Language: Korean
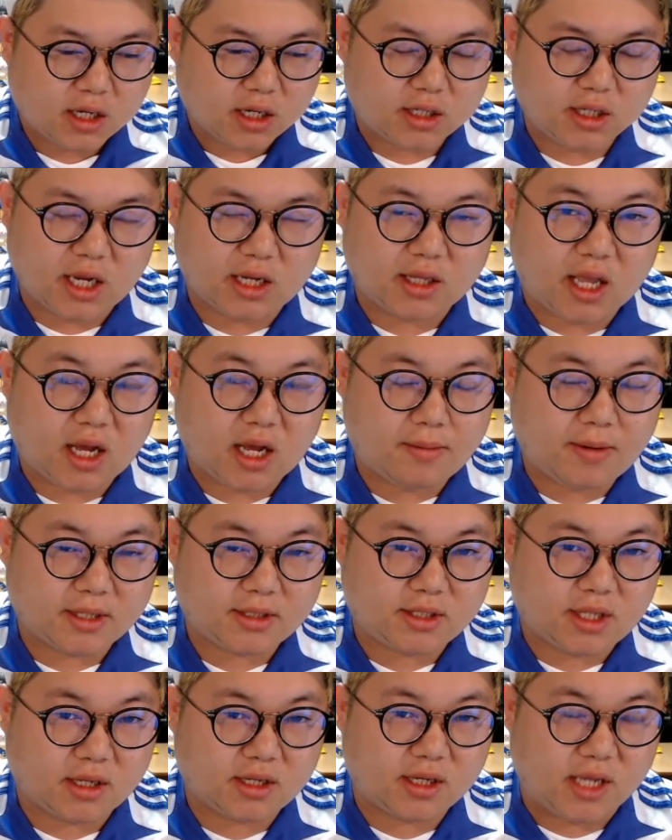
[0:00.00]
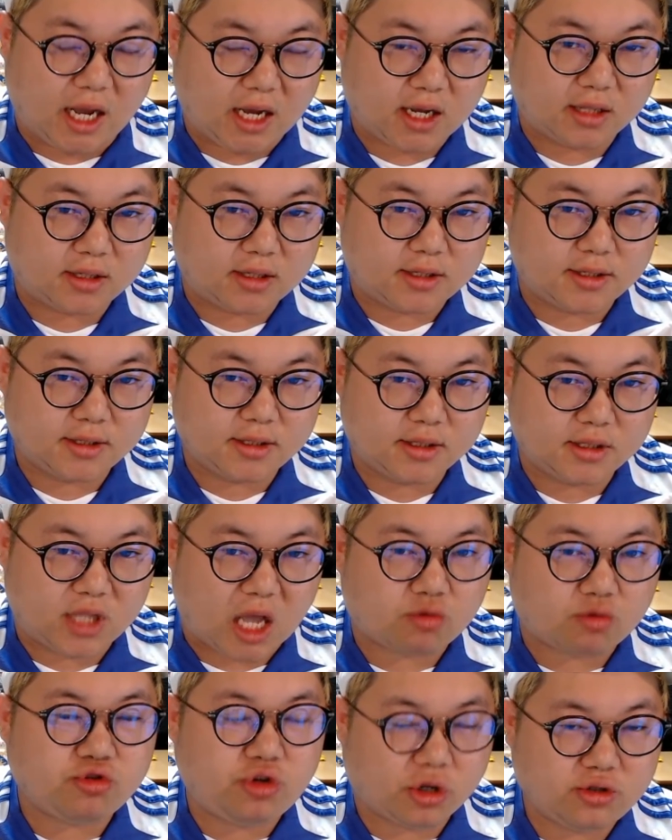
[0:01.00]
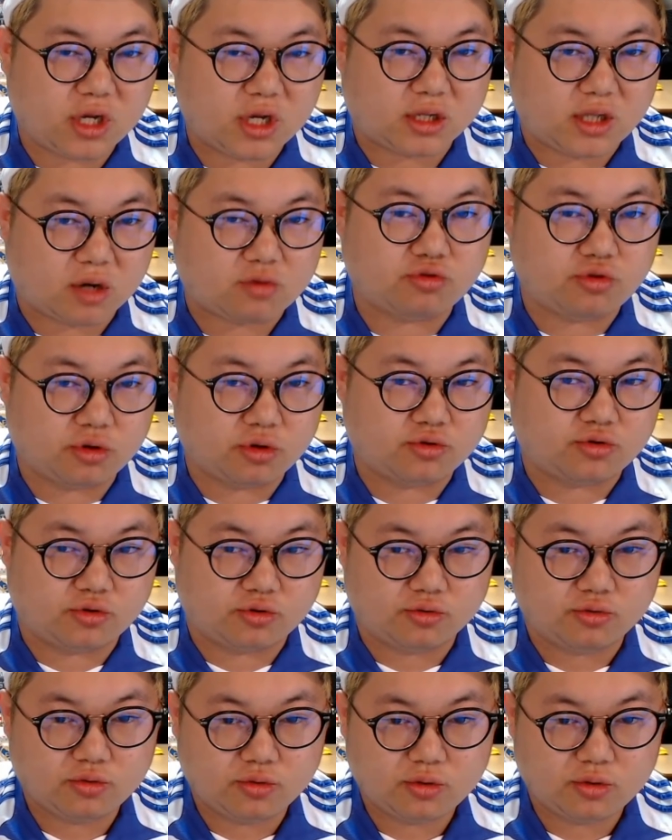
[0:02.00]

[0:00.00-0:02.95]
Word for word: 그냥 내가 봤을 때는 약간 그 탁구 선수야 탁구 선수